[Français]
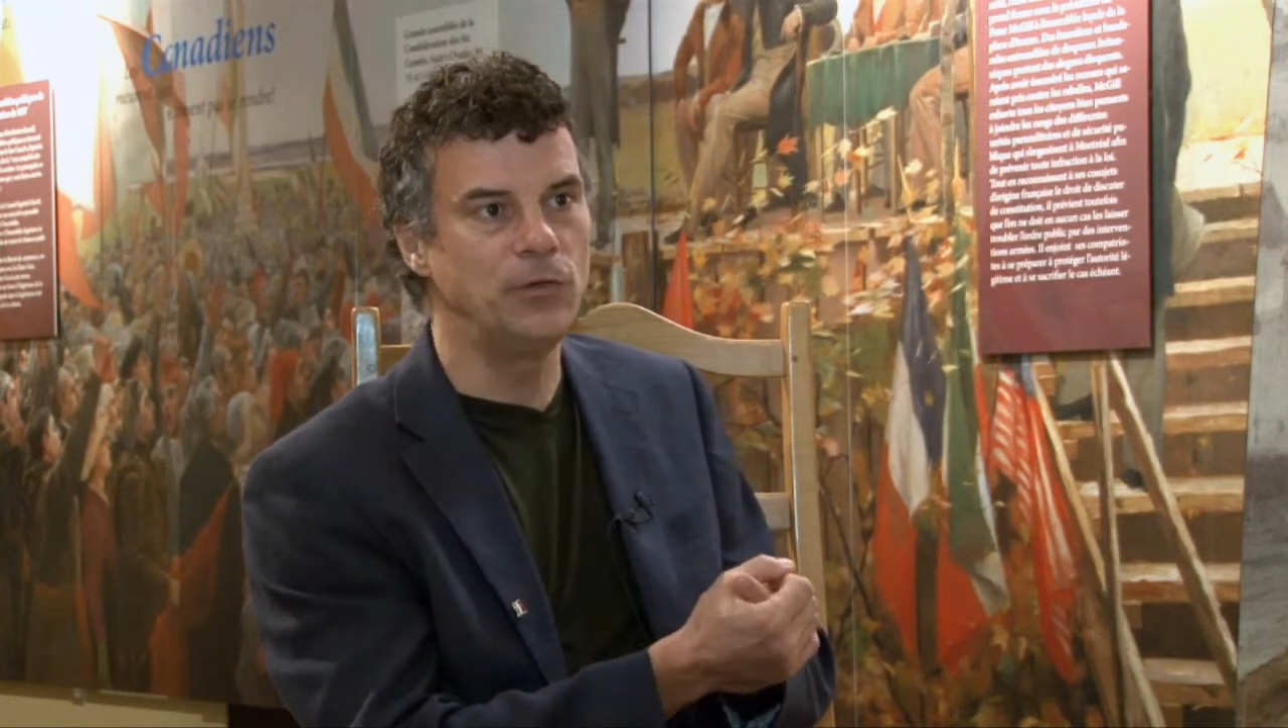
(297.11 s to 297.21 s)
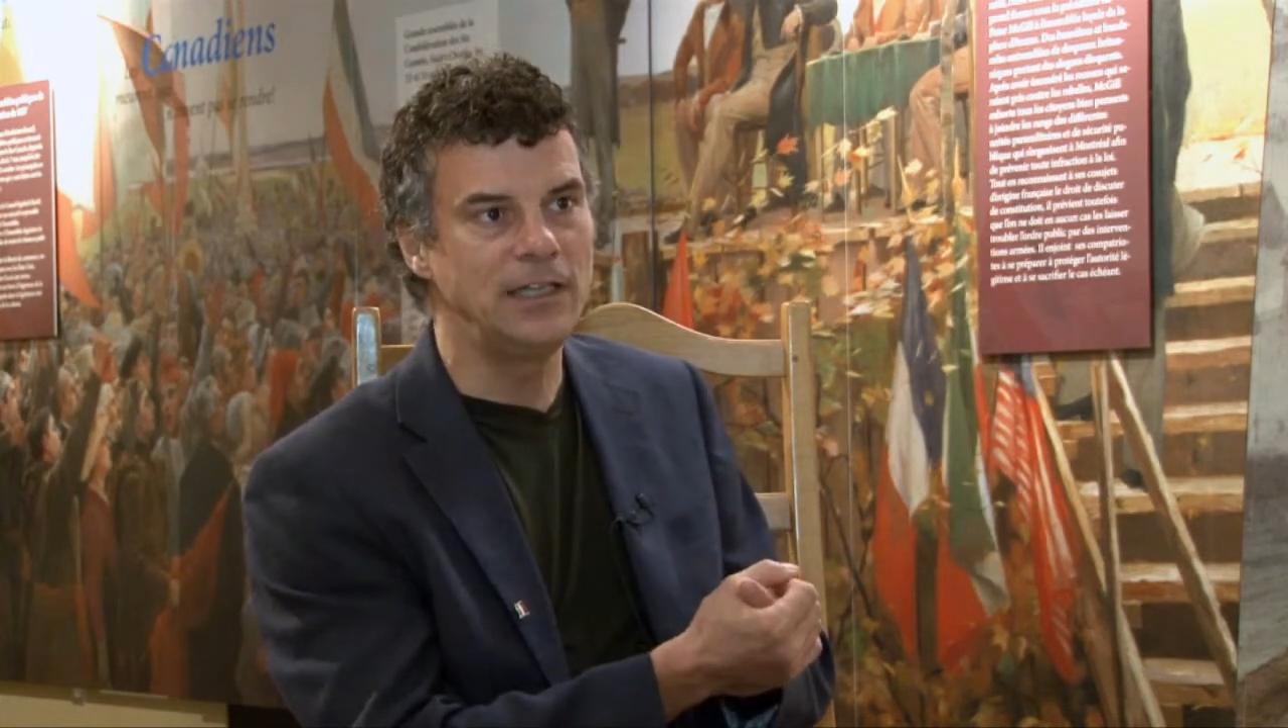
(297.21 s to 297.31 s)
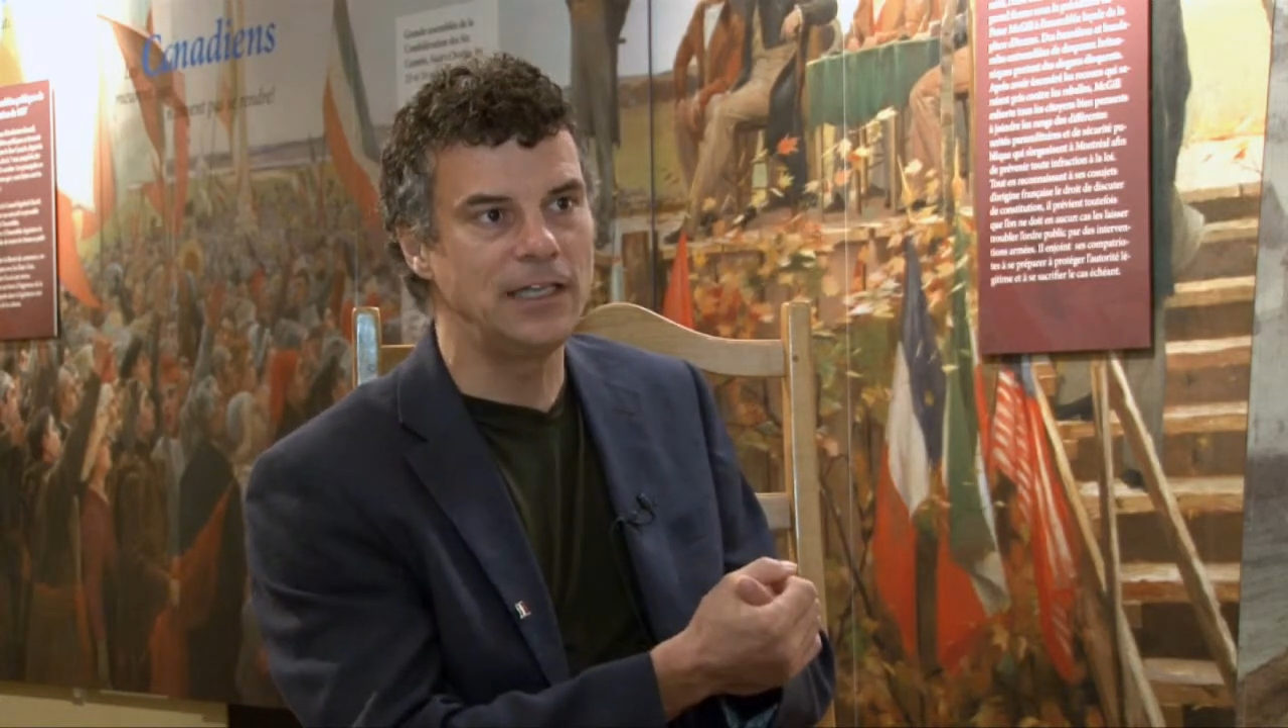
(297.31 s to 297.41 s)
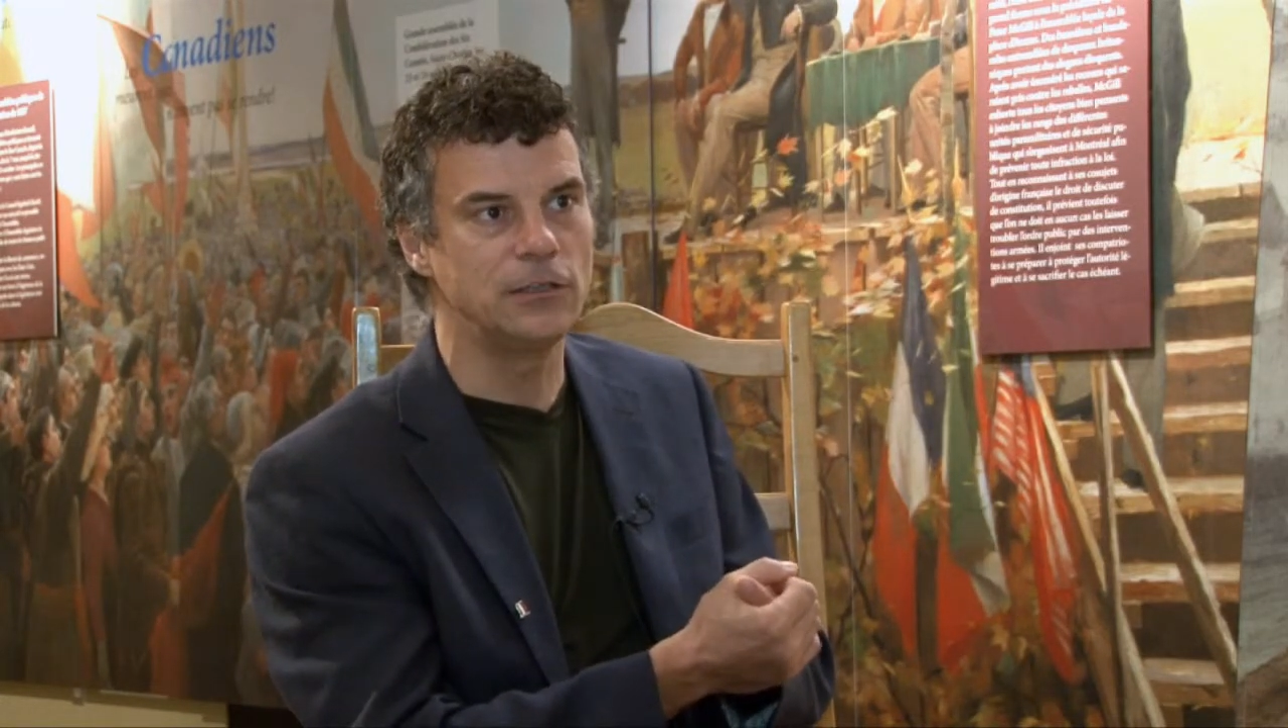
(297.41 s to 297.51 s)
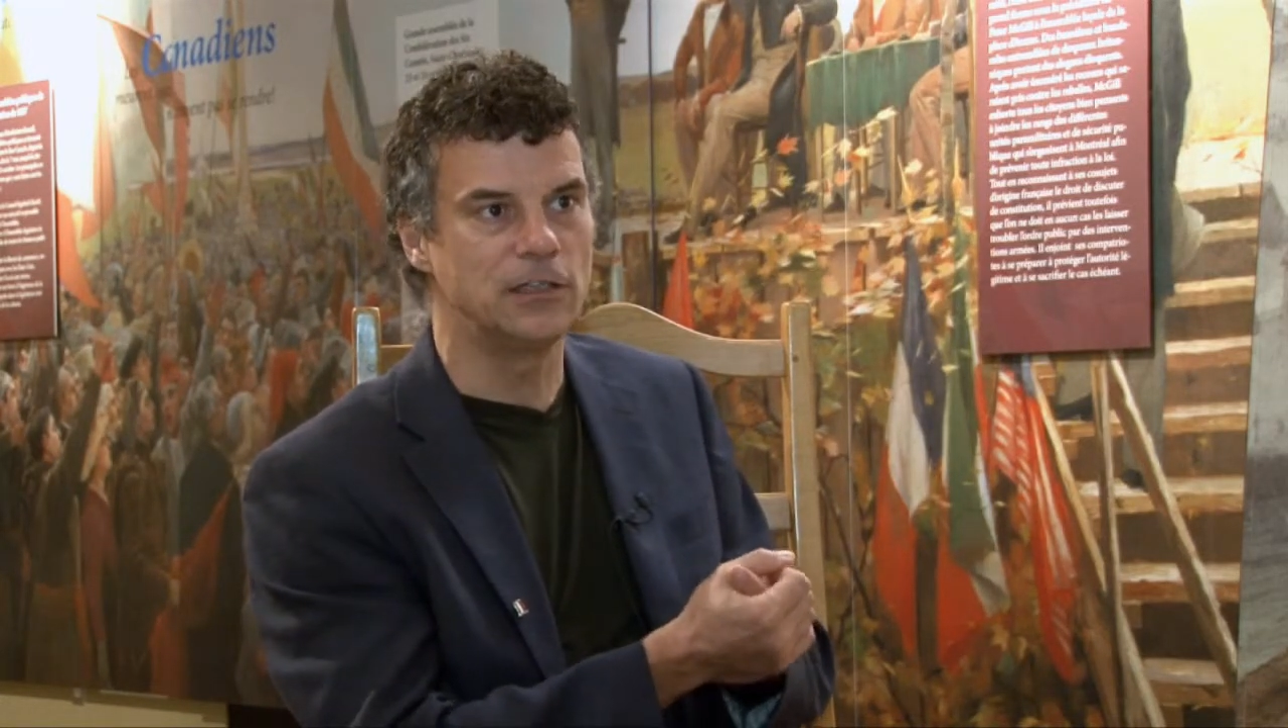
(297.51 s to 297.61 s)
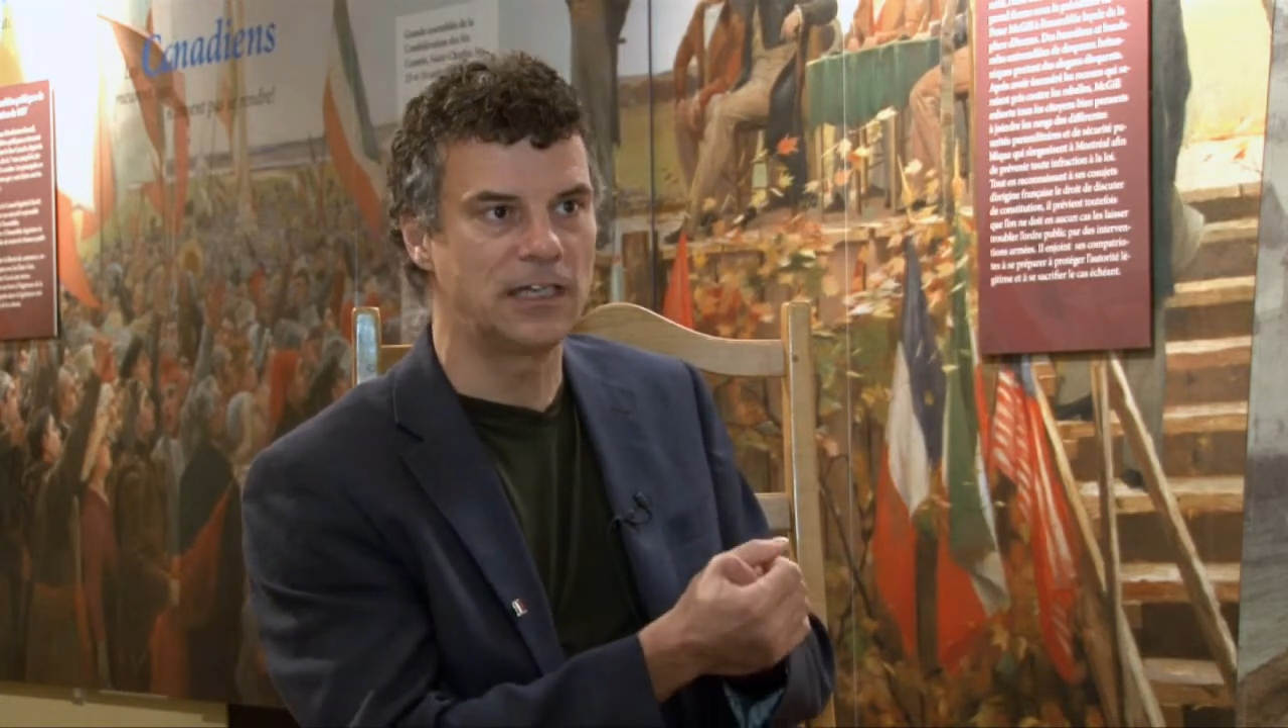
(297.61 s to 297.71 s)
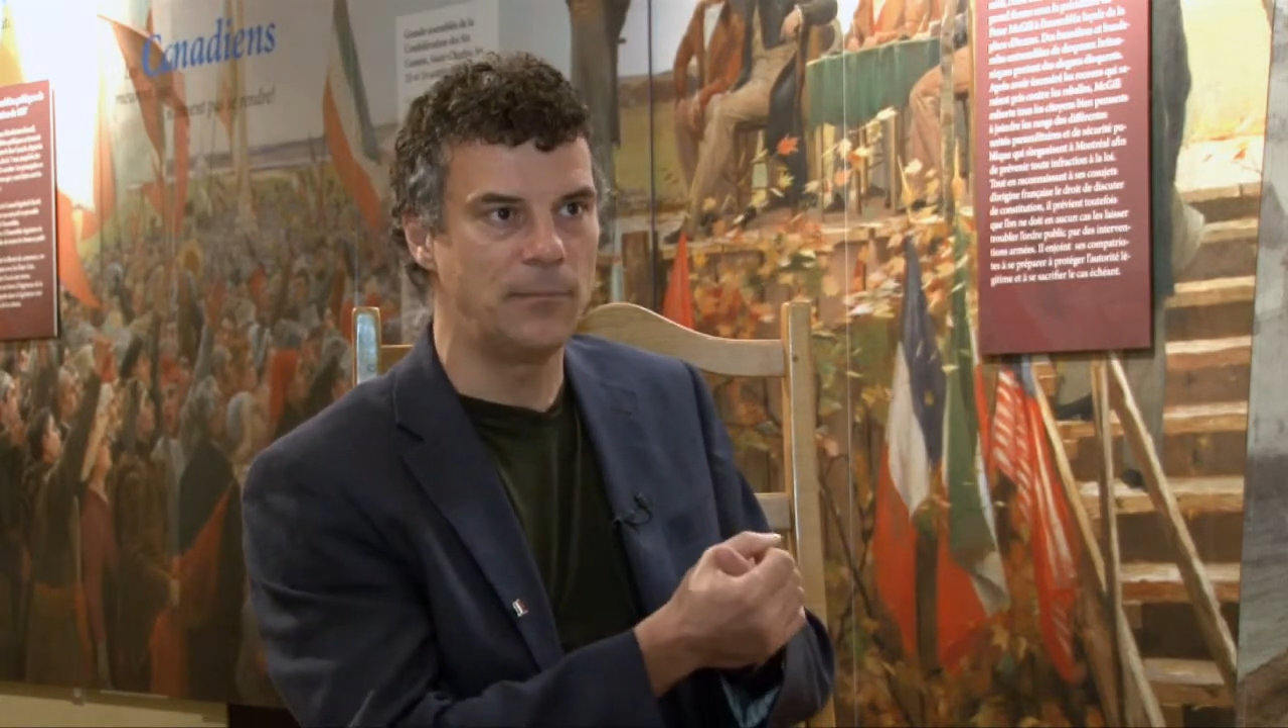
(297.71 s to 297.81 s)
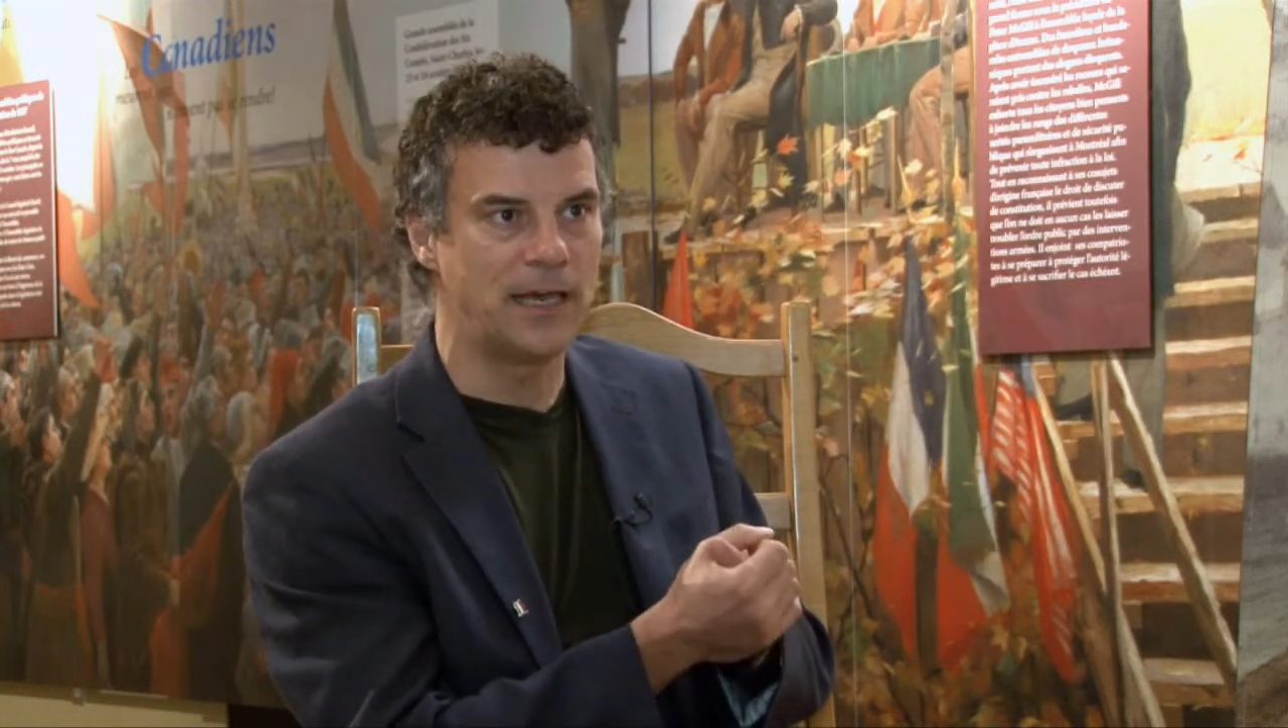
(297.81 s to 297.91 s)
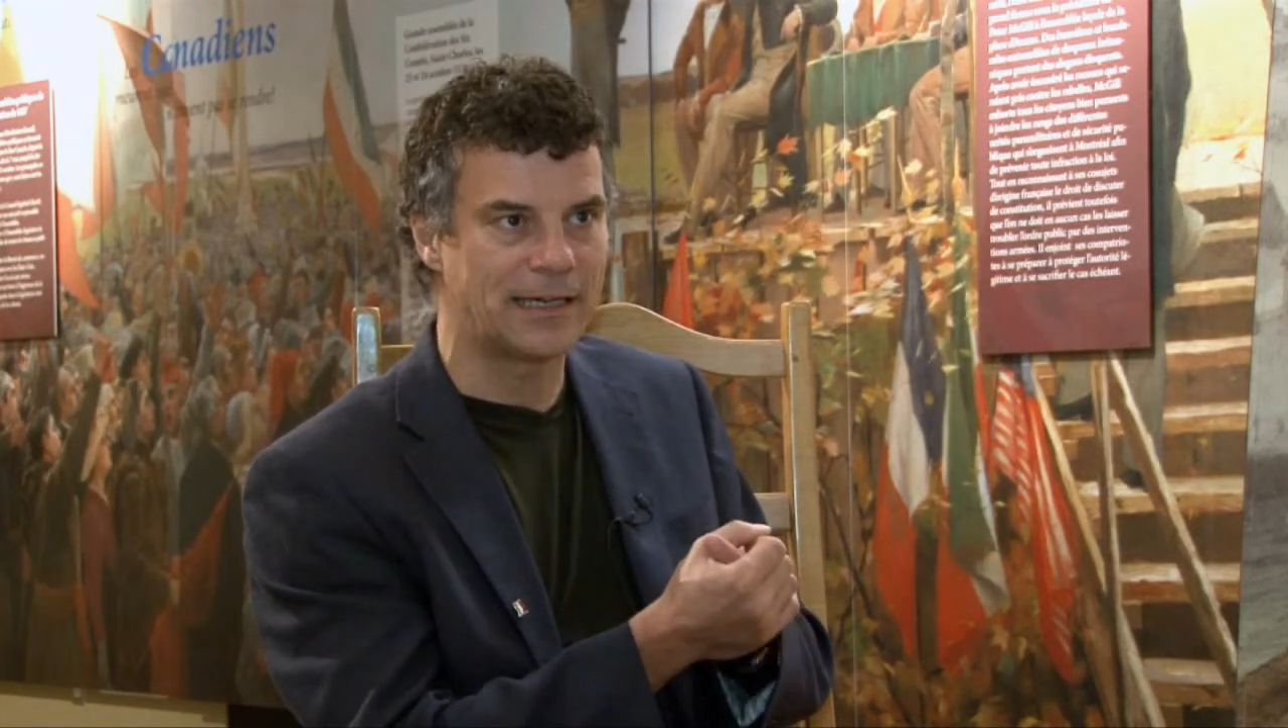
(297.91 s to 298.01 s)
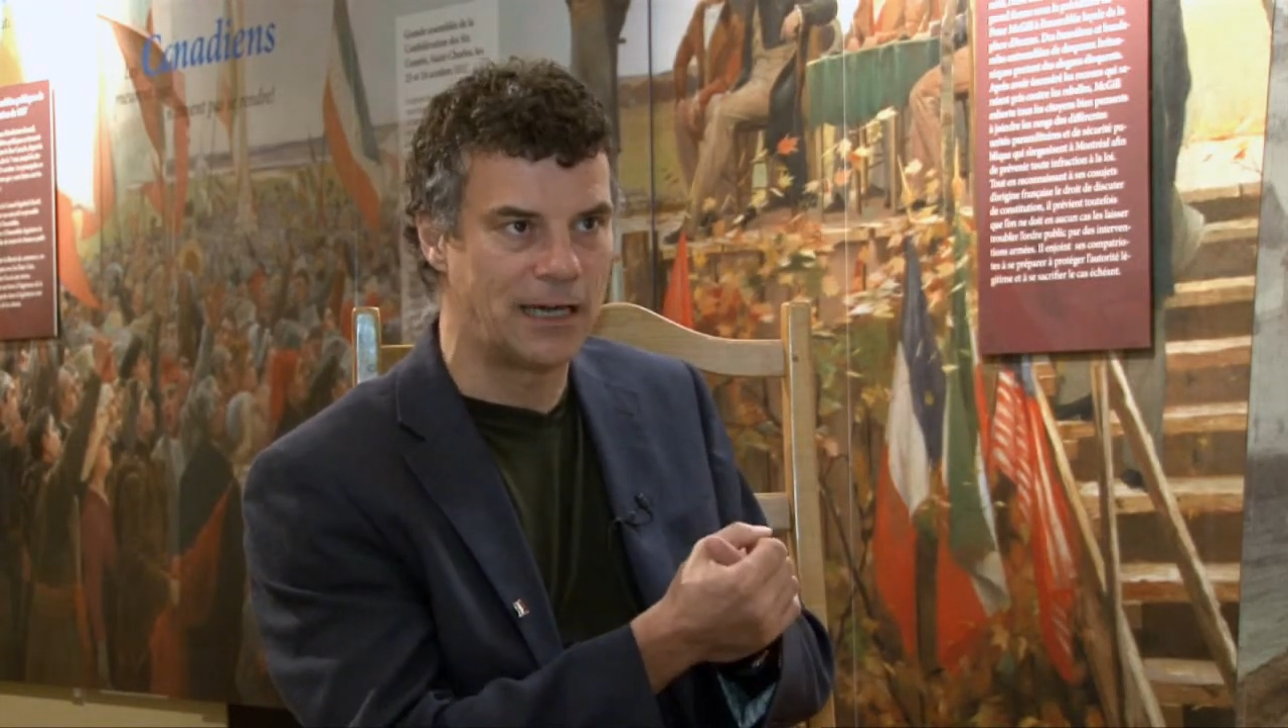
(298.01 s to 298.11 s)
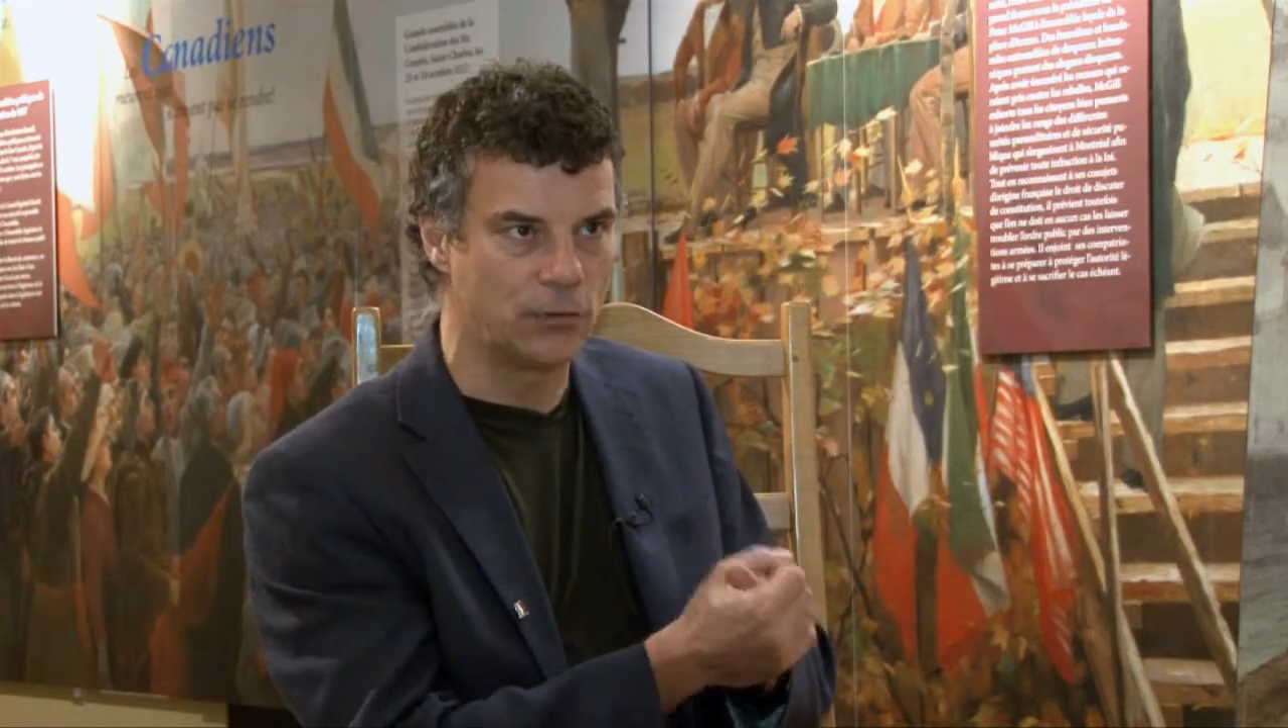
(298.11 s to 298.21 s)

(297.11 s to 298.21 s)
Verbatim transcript: unir le Québec